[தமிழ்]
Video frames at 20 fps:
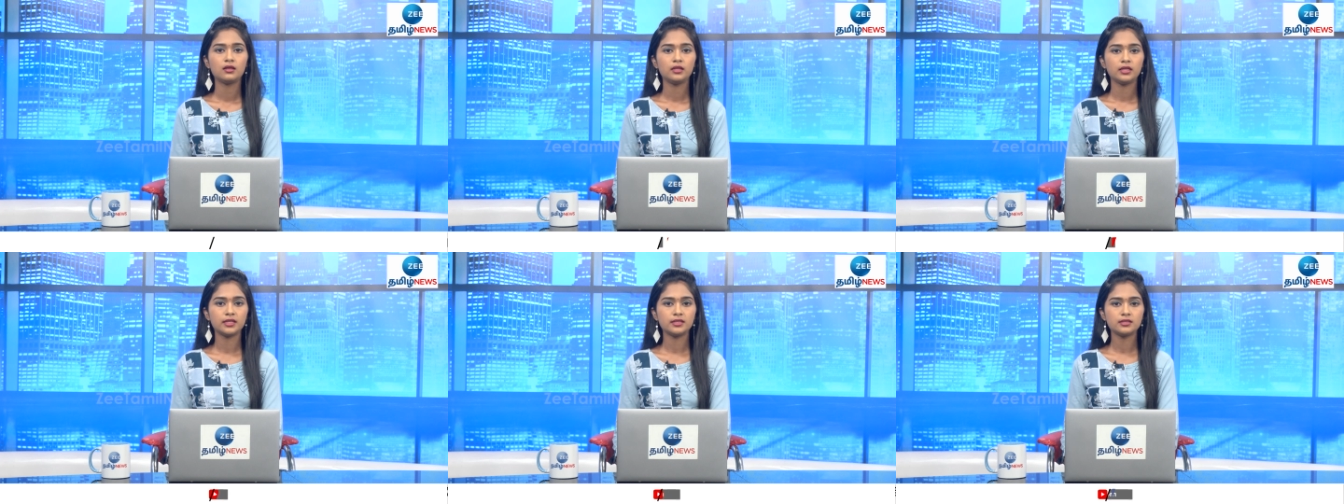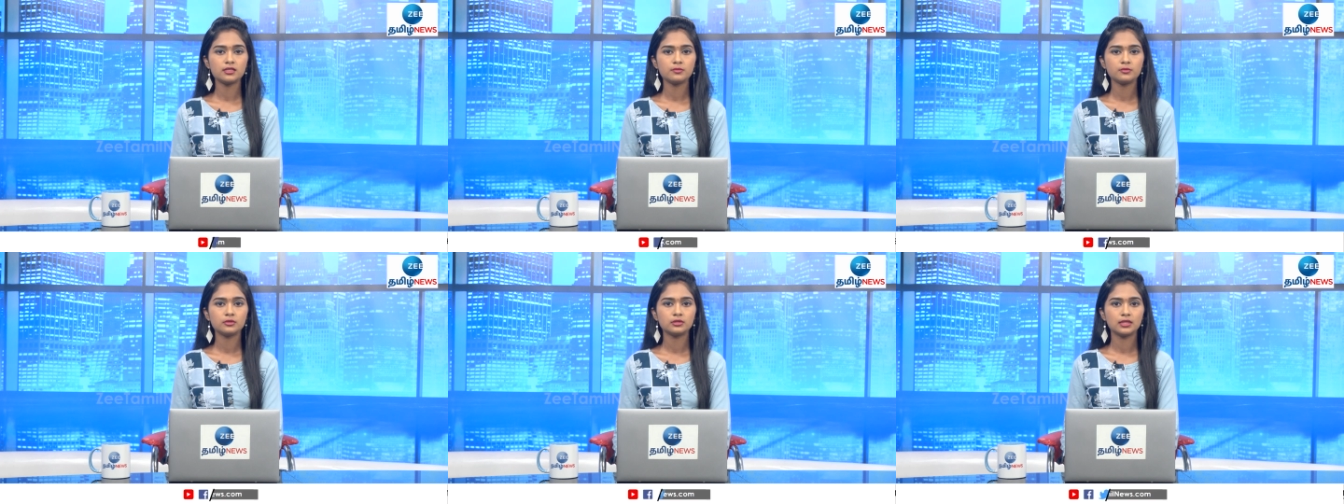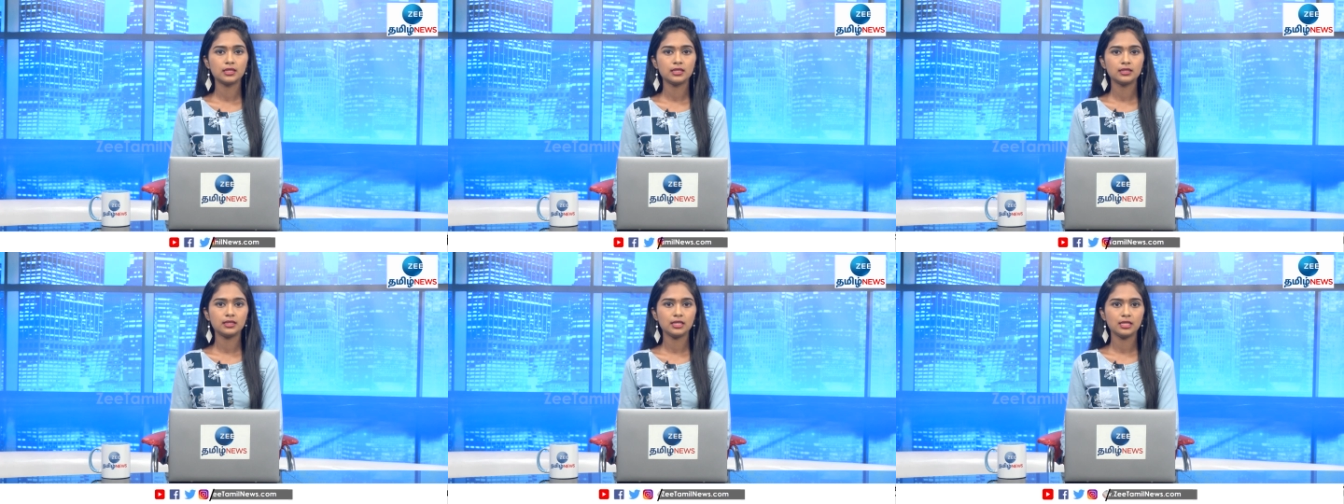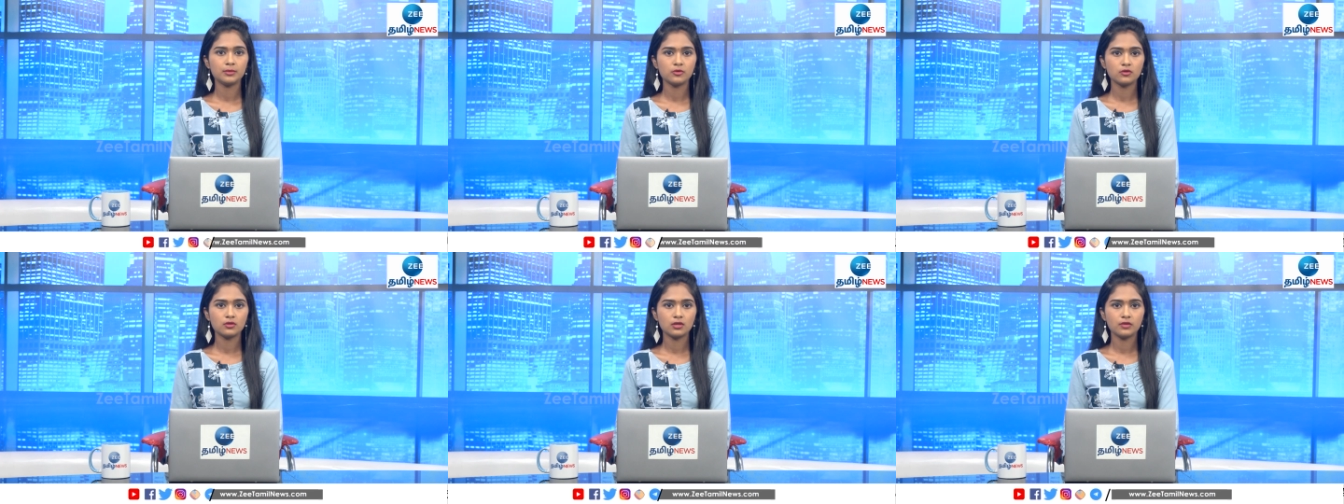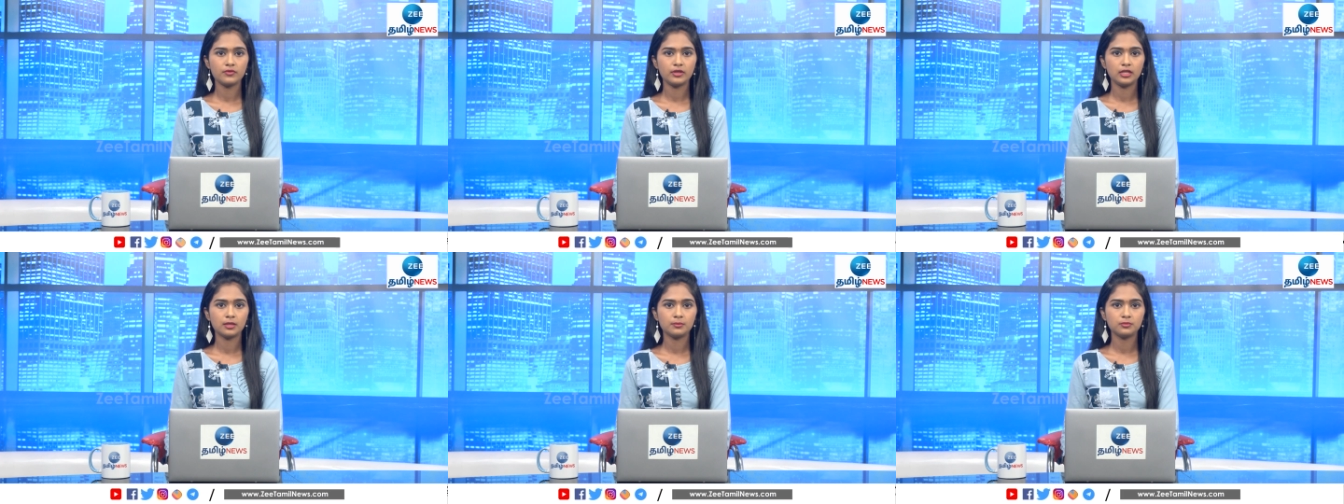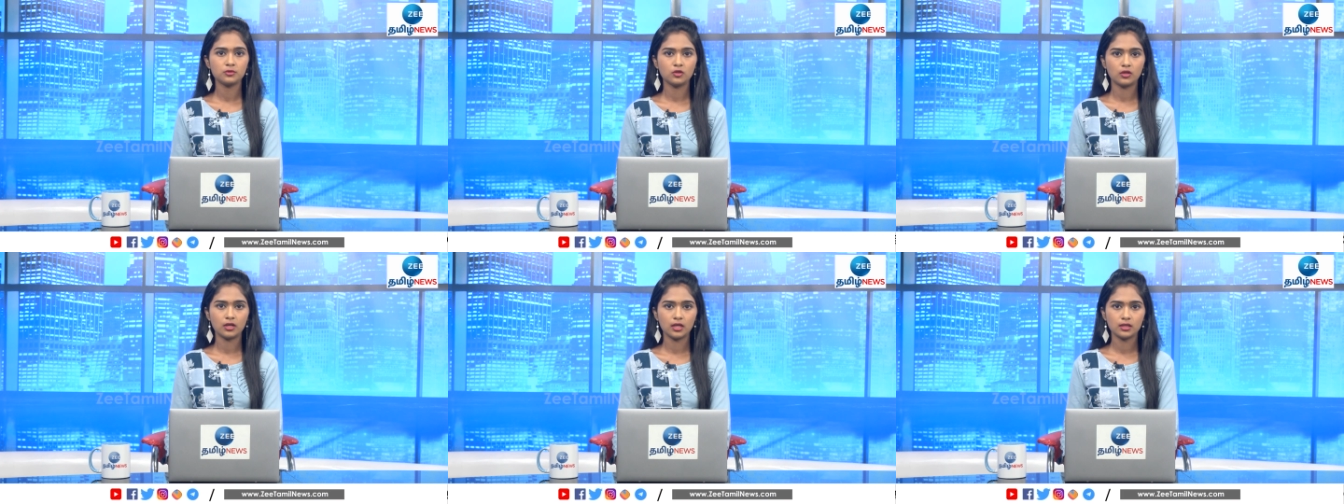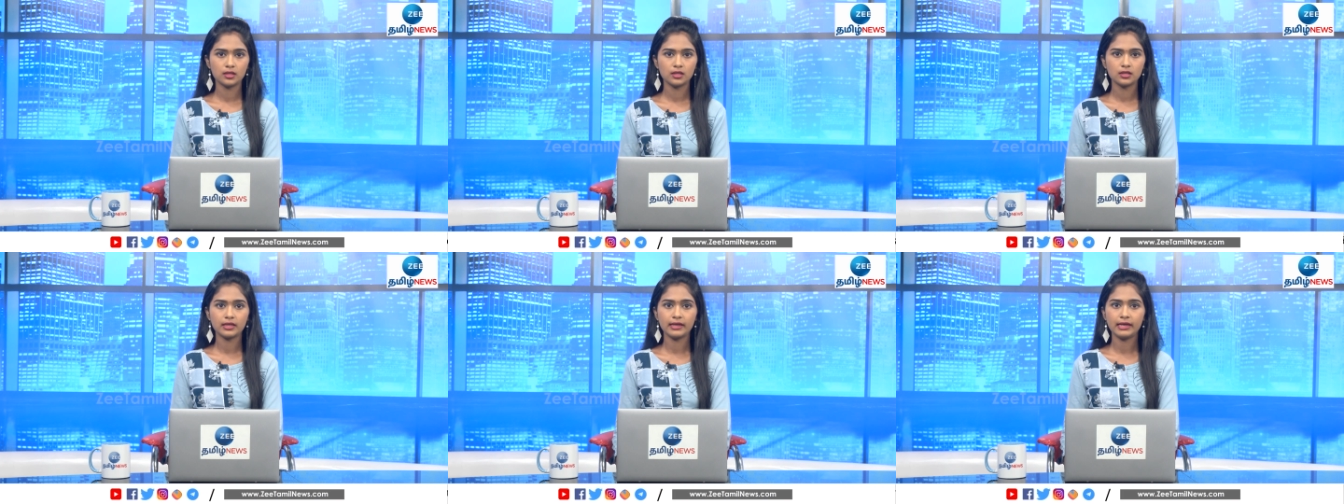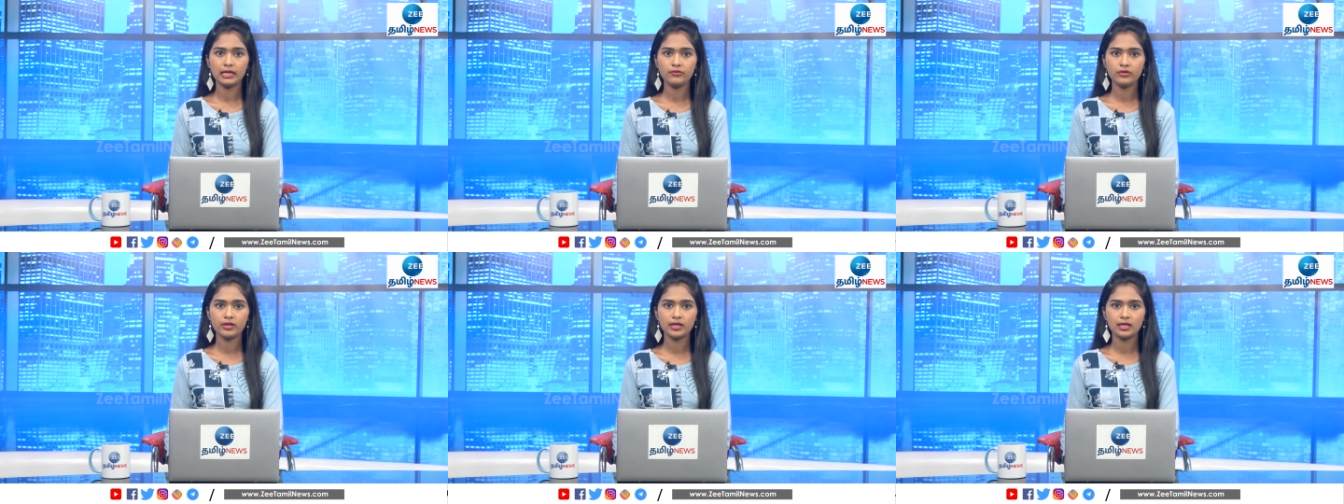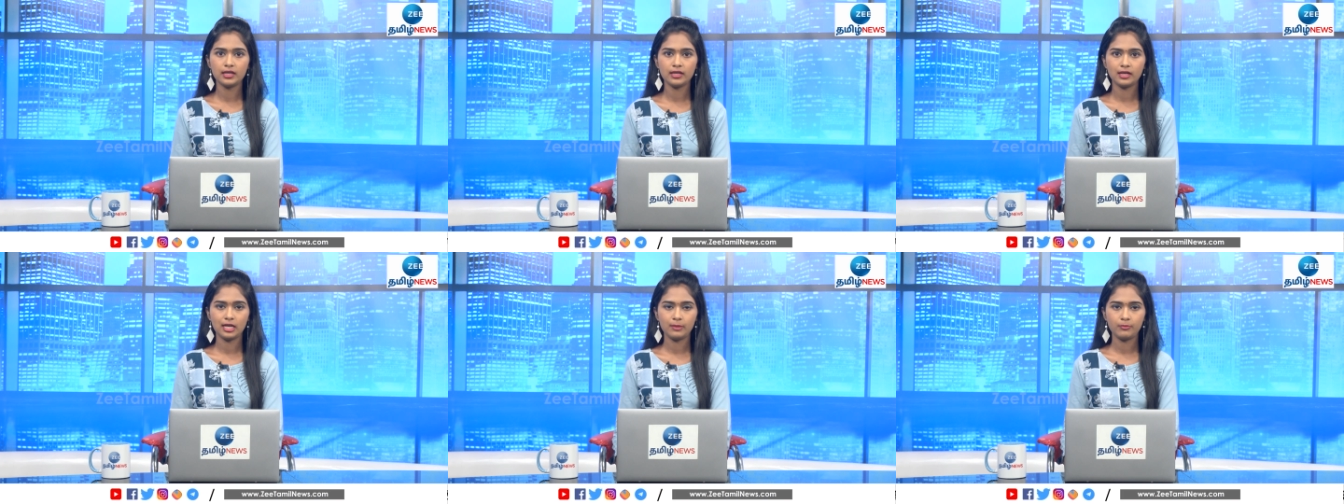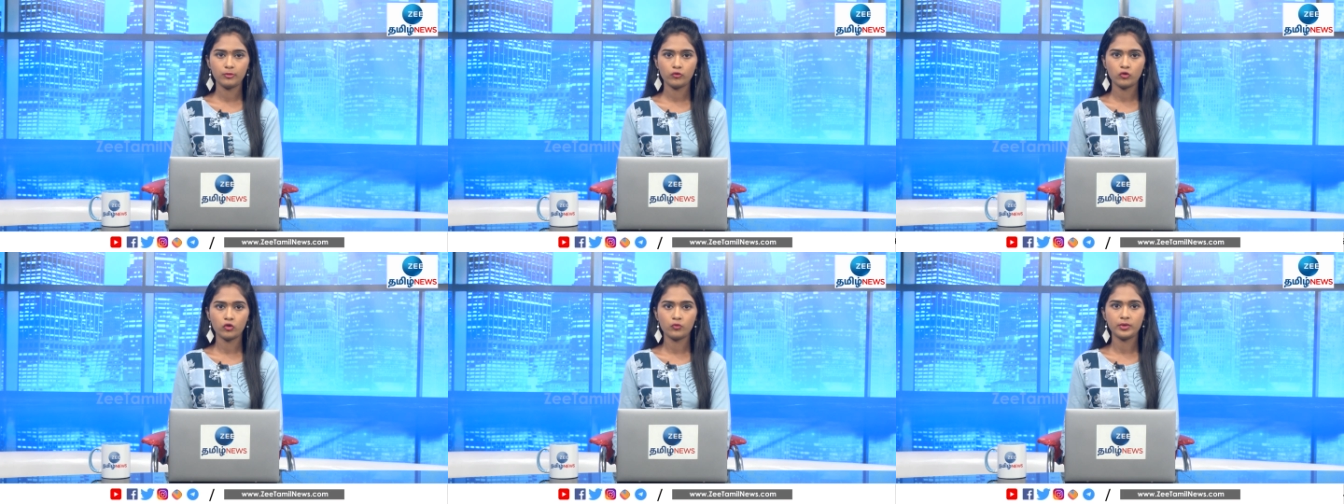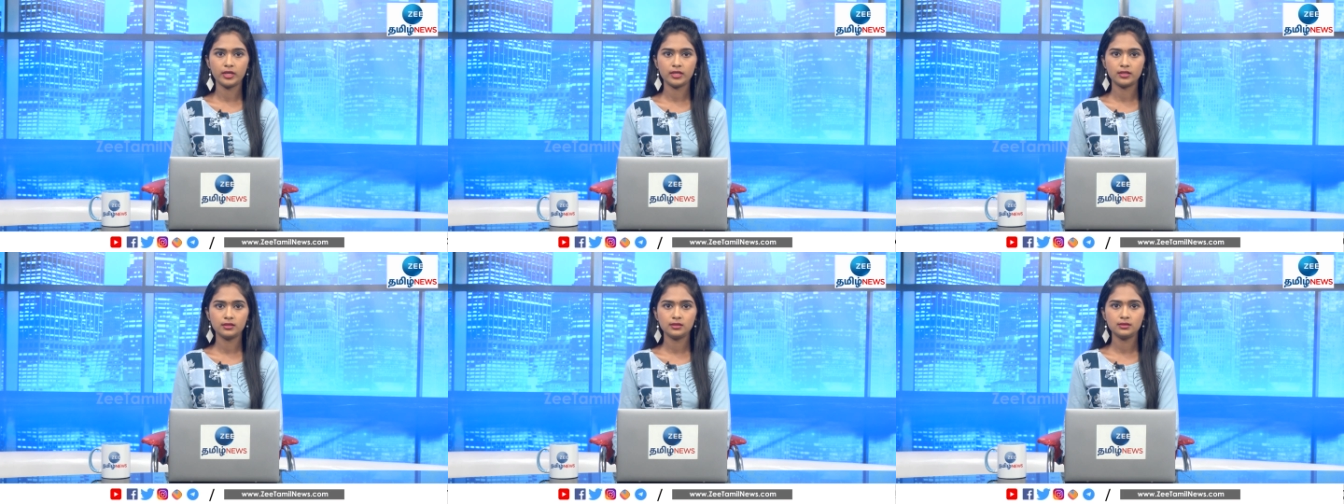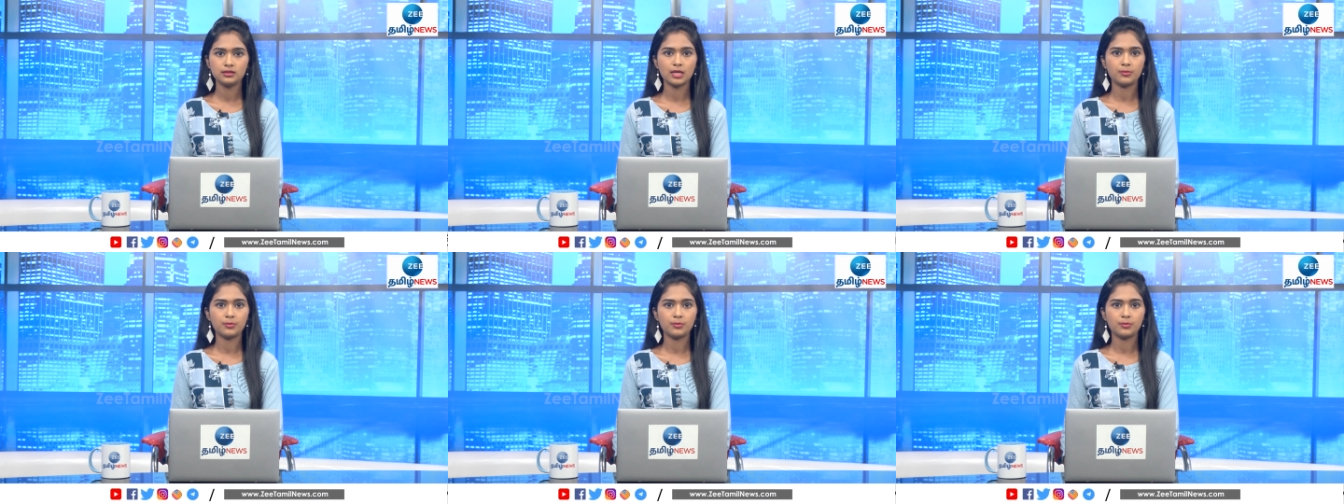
இன்று முதல் திமுகவிடம் தொடர்ந்து கேள்விகள் எழுப்புவோம் என்று